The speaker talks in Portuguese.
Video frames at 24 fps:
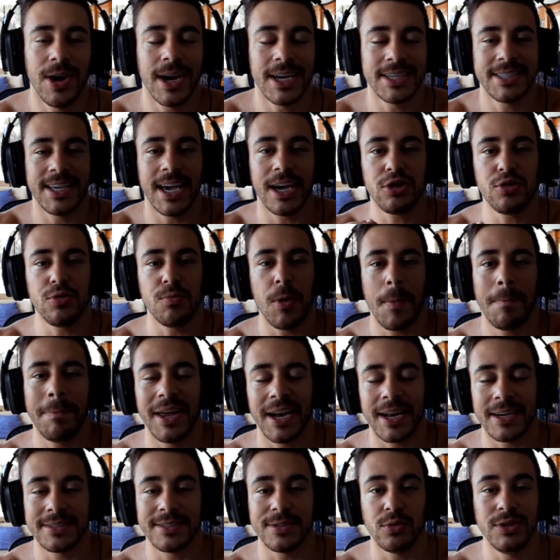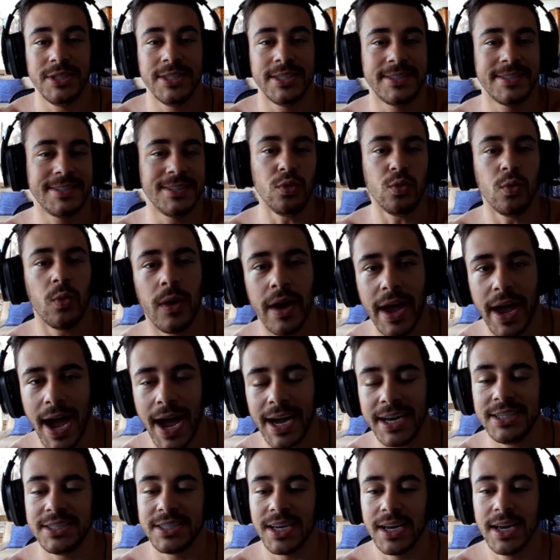eu acerto uma operação de 5
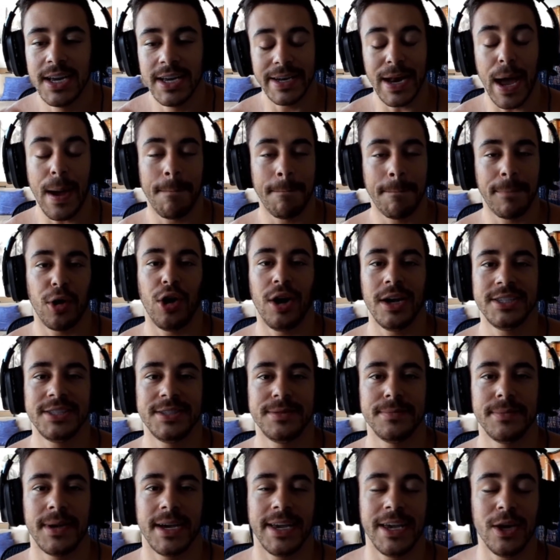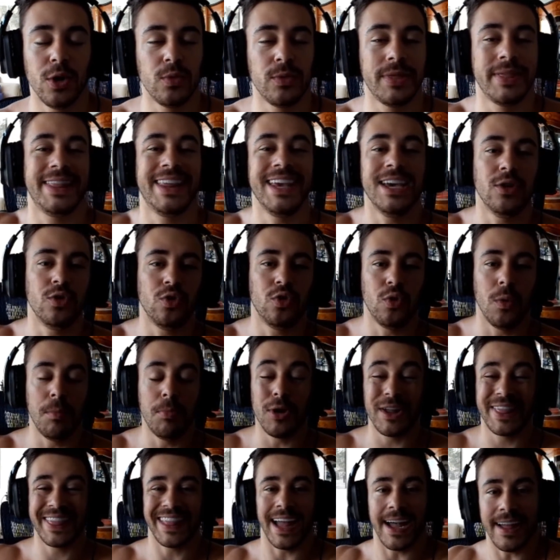reais, na próxima eu tento
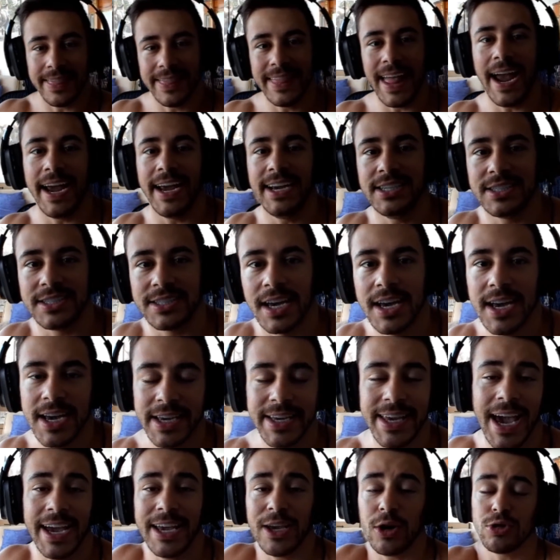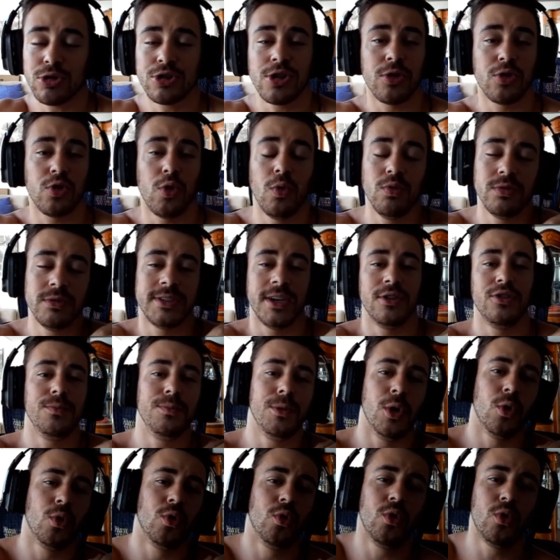botar 10, que aí eu só estou usando o
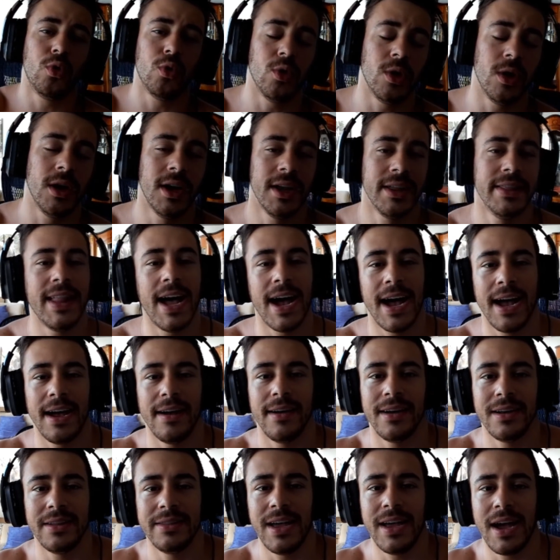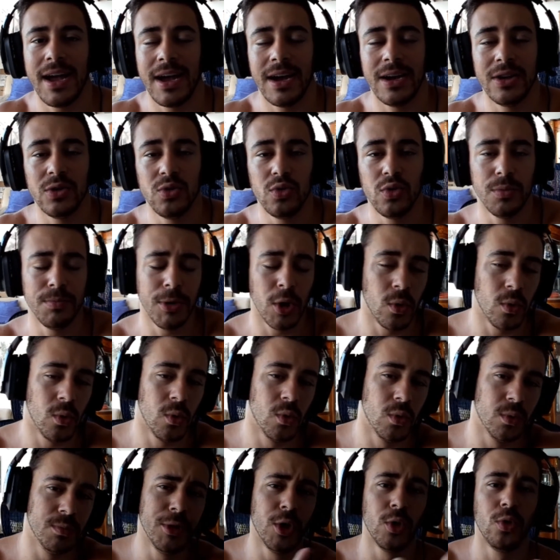meu lucro da, da, do
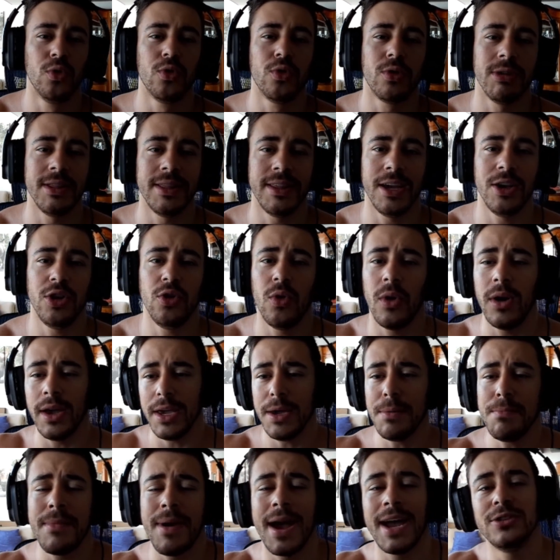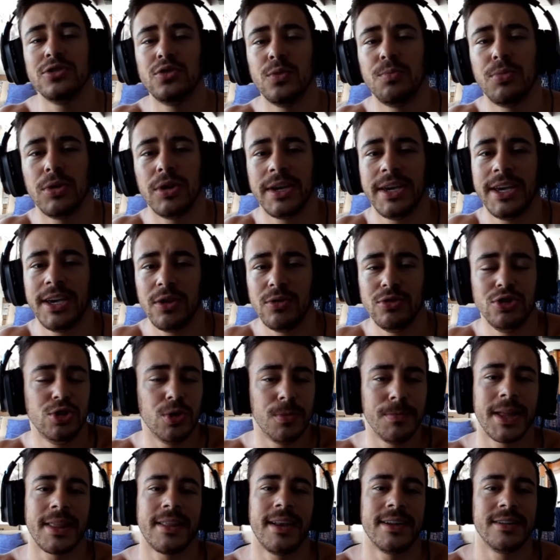meu, meu lucro anterior e mais um pouquinho de
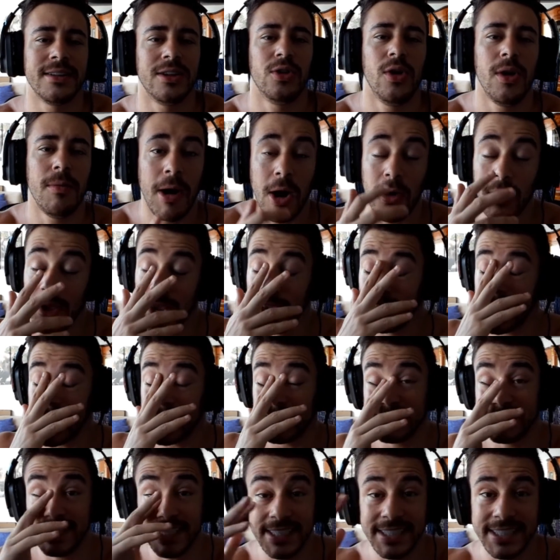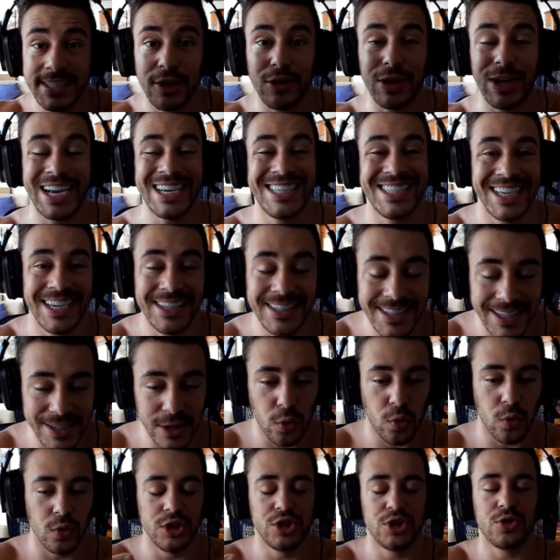aumentada normal. E assim sendo, a chance de eu
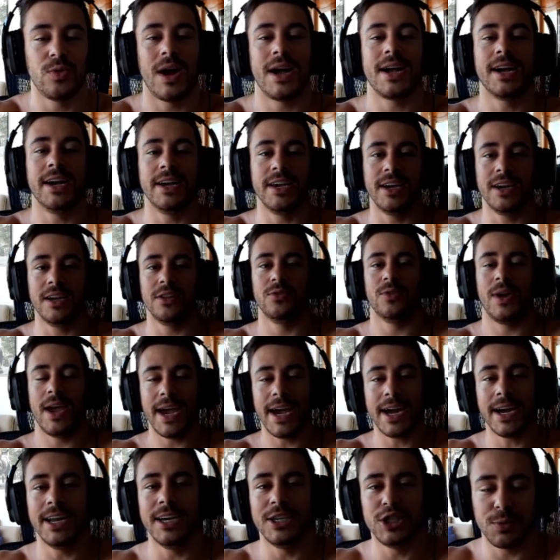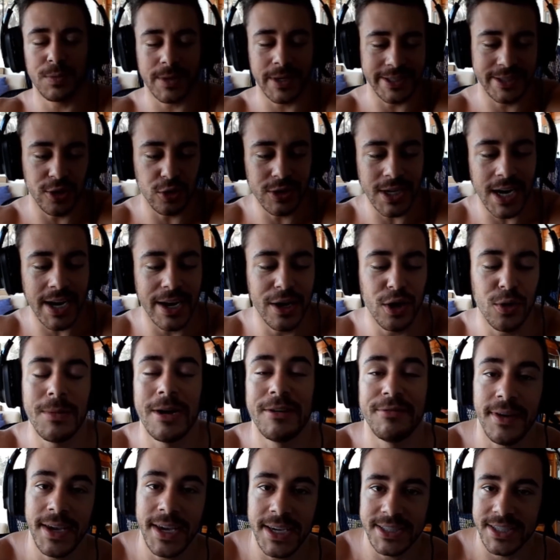continuar ganhando é grande, porque se eu já ganhei uma
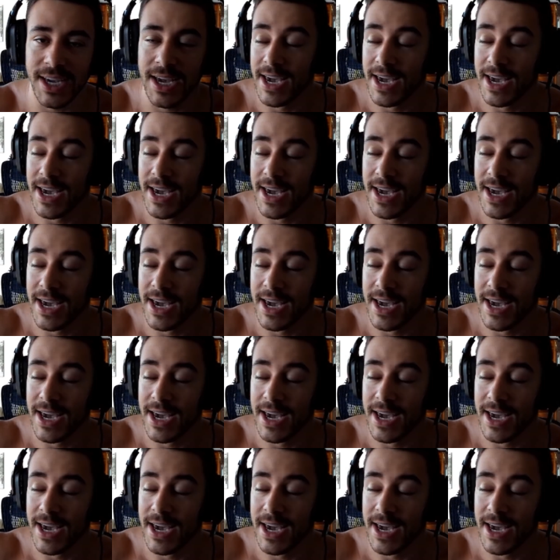vez,